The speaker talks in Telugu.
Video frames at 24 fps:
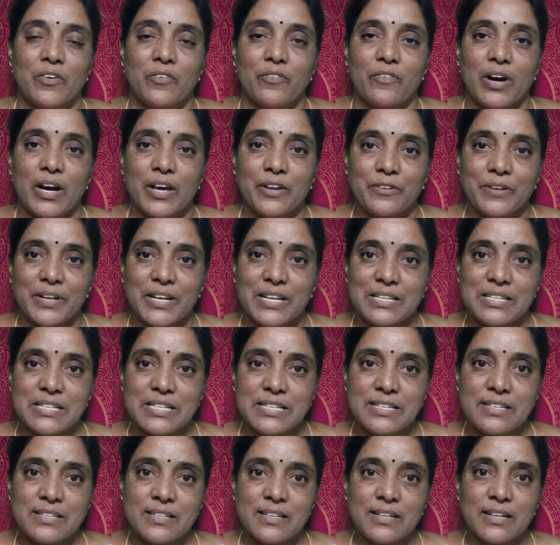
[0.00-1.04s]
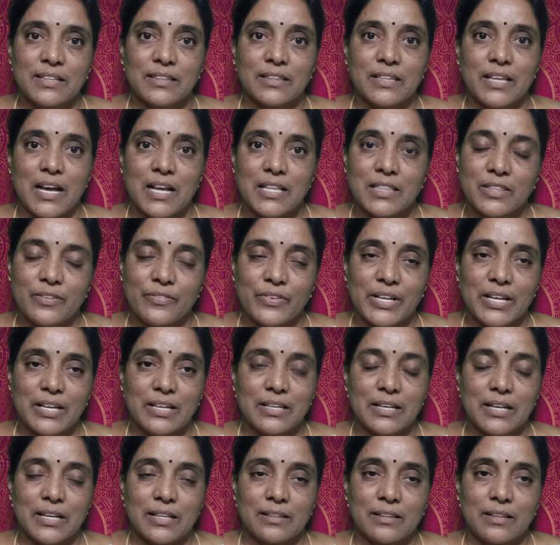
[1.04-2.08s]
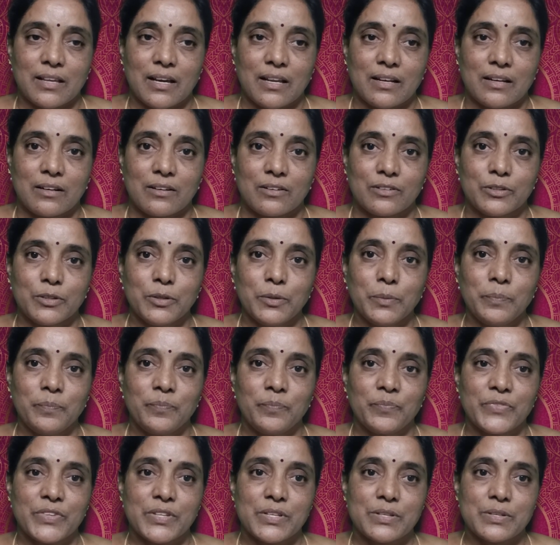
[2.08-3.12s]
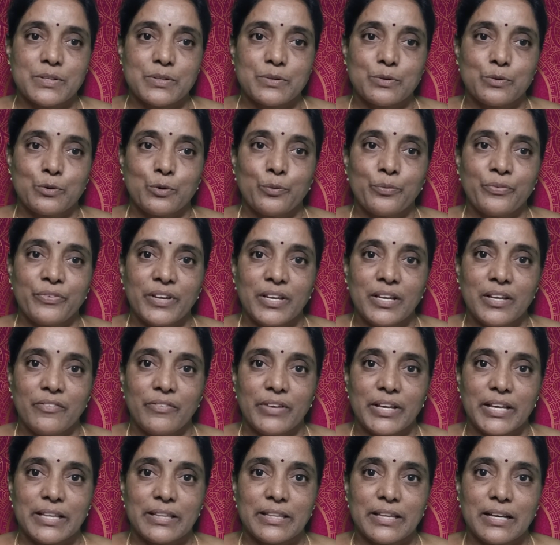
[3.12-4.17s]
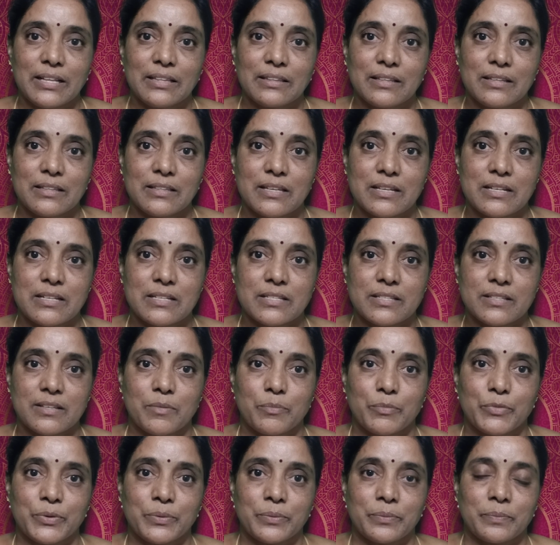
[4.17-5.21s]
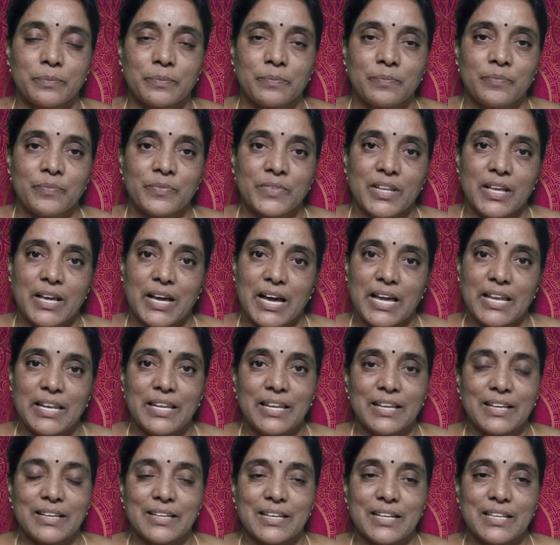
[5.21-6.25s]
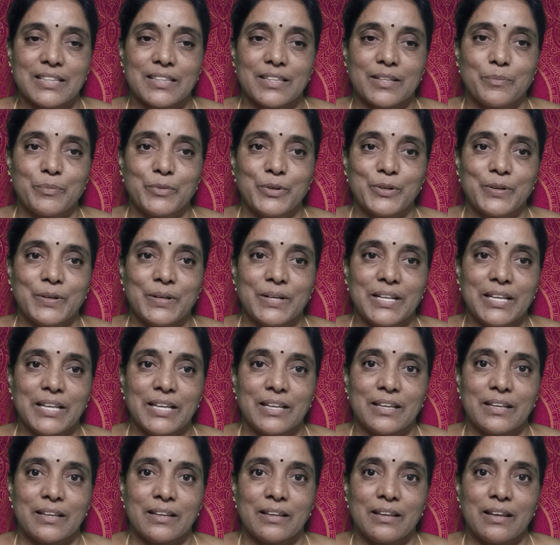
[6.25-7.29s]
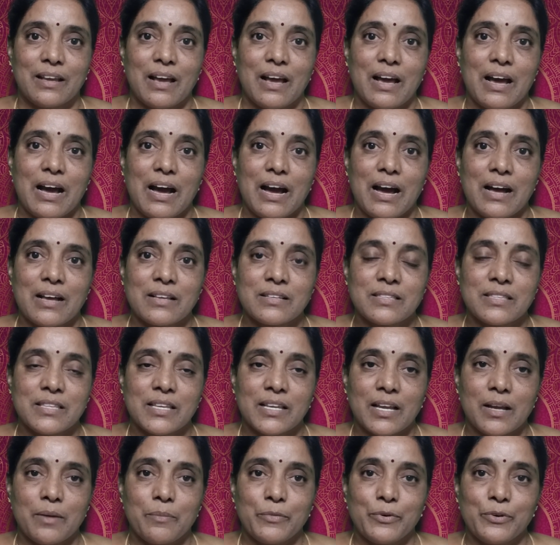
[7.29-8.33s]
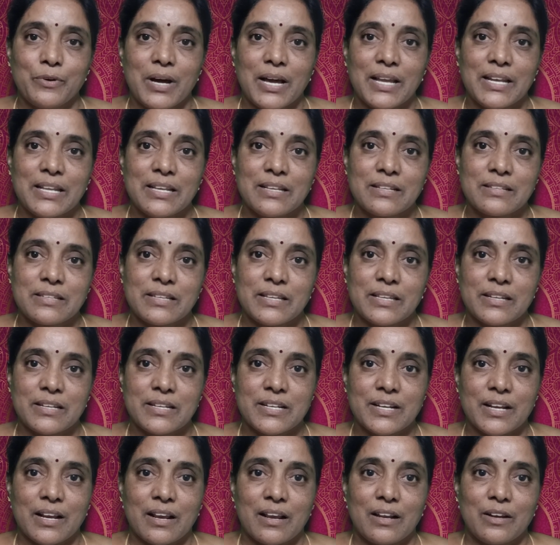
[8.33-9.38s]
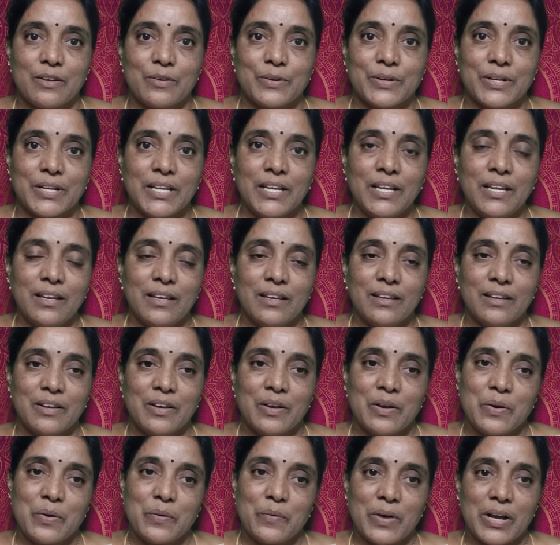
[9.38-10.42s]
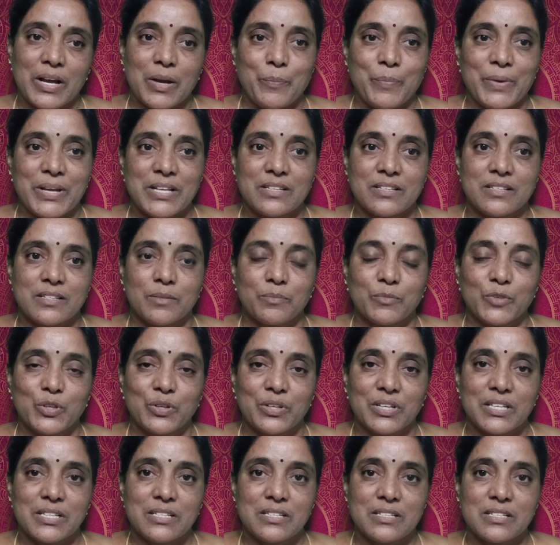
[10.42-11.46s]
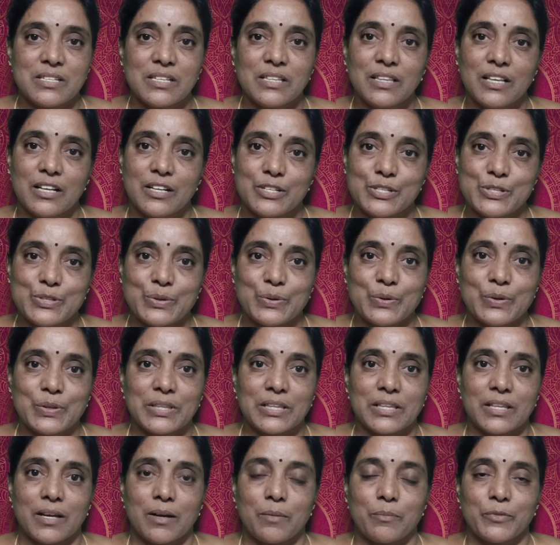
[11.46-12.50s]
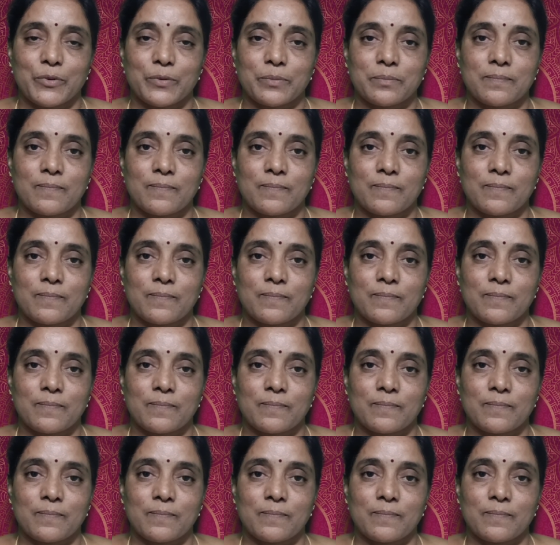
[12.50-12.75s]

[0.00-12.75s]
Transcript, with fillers: వారు రచించిన తాత్విక గ్రంథాలలో సూఫీ వేదాంత దర్శము అనే గ్రంథం నుండి ఆస్తికము అనే శీర్షికలోని ఒక పద్యం గురించి తెలుసుకుందాము